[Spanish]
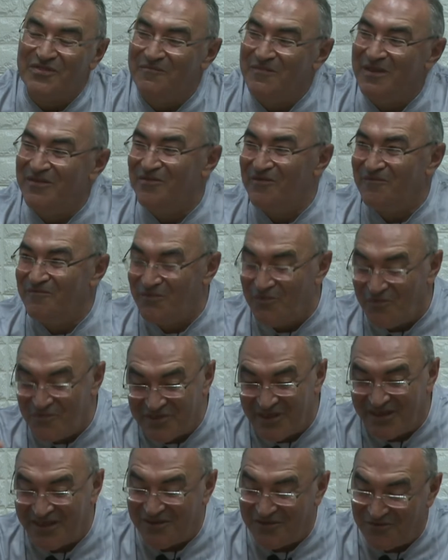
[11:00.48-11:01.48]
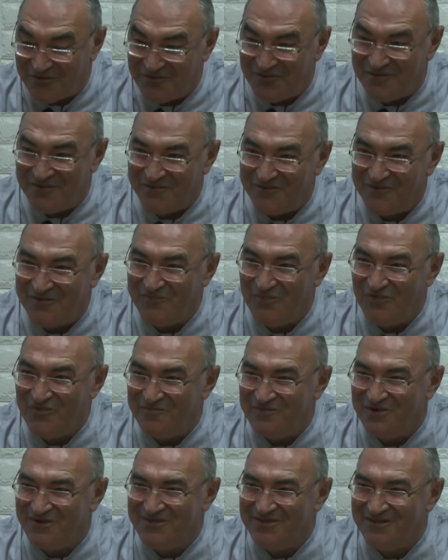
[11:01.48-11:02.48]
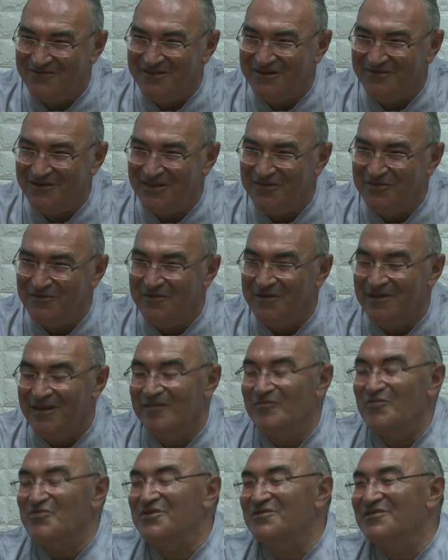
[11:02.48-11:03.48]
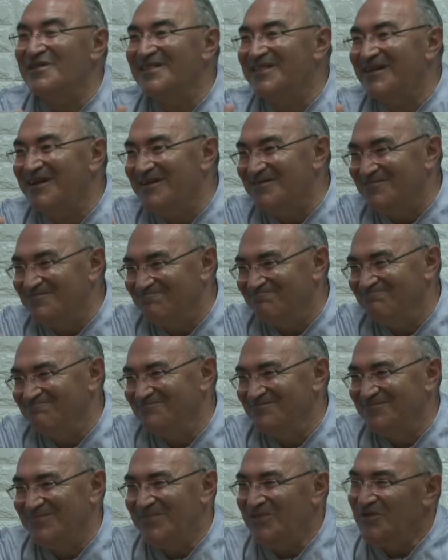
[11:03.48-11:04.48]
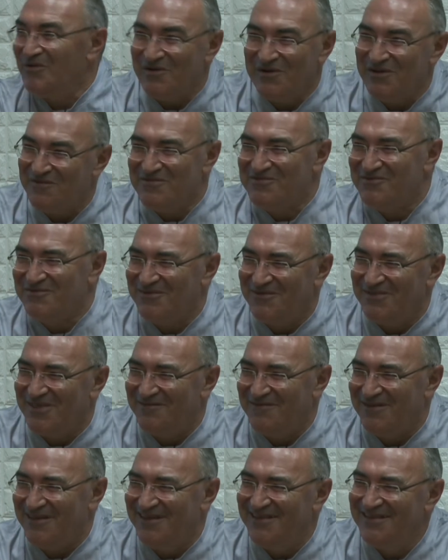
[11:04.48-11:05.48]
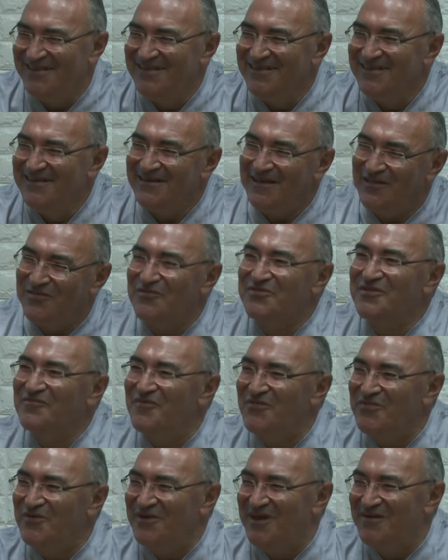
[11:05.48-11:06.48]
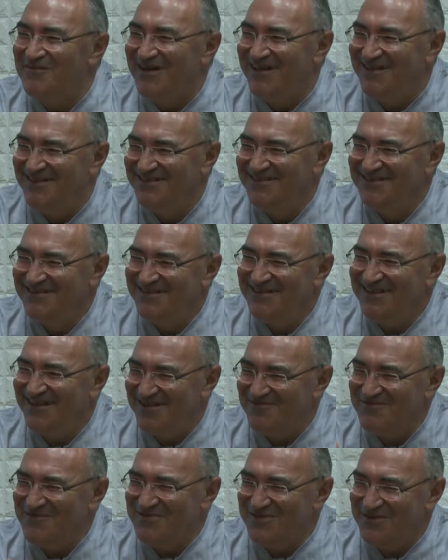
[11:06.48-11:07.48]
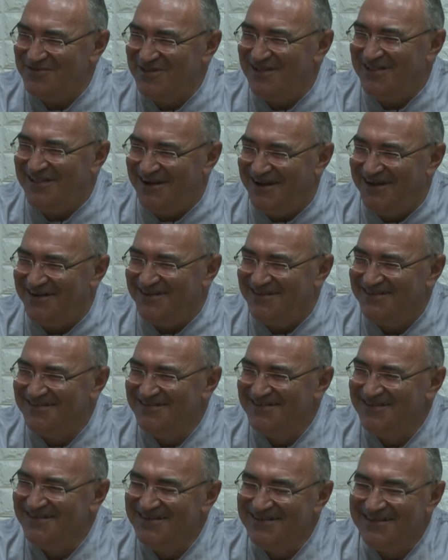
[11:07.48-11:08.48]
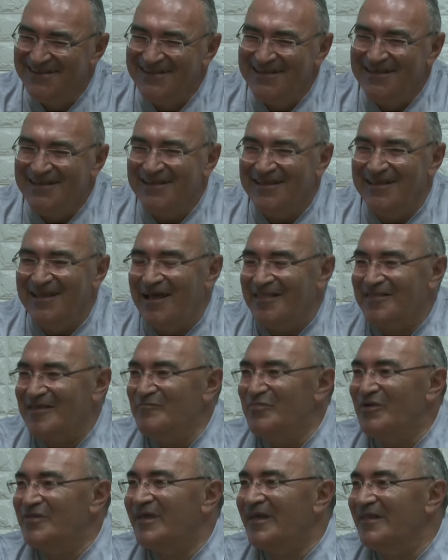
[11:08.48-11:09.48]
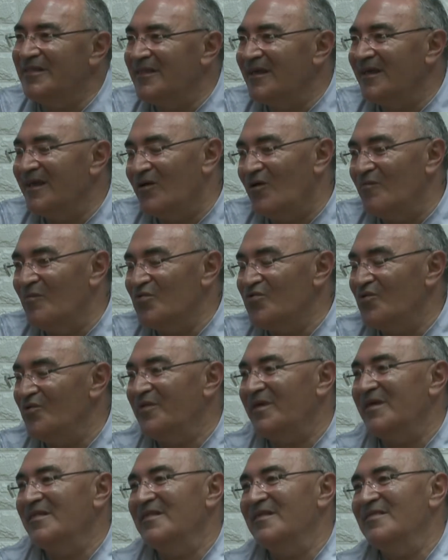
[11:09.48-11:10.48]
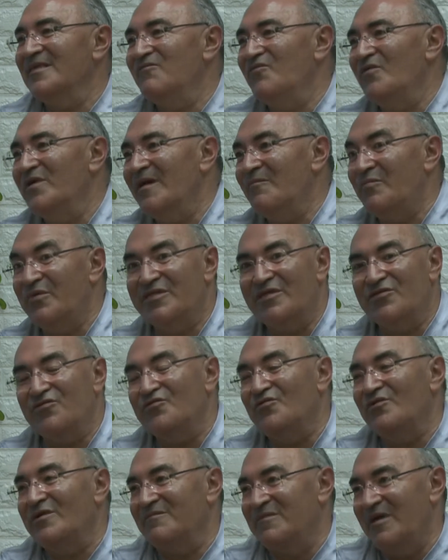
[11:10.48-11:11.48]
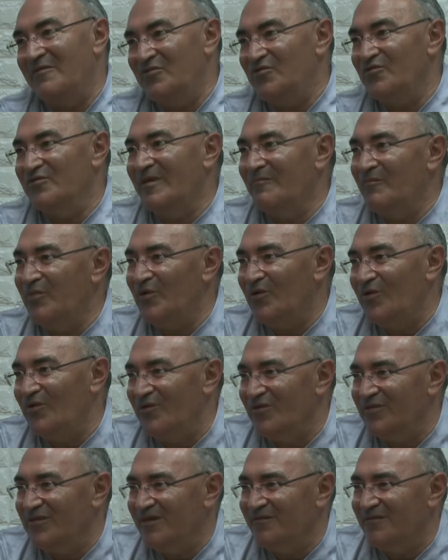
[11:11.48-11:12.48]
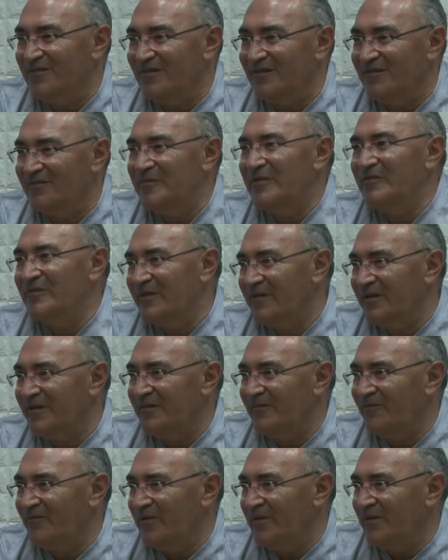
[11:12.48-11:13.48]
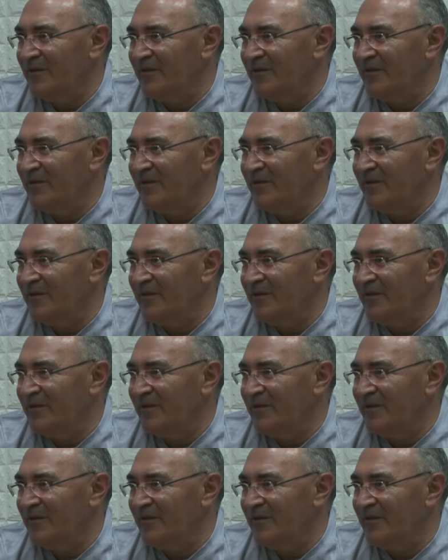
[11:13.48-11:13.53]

también, yo, o sea, que yo no, no, pude porque estaba trabajando, el Museo del Tren. Yo no lo he visto todavía. Entonces funcionaba el Museo del Tren. Y así, pues gente que como son gente de fuera, pues eso no lo había visto tampoco, ¿sabes? Que vive gente,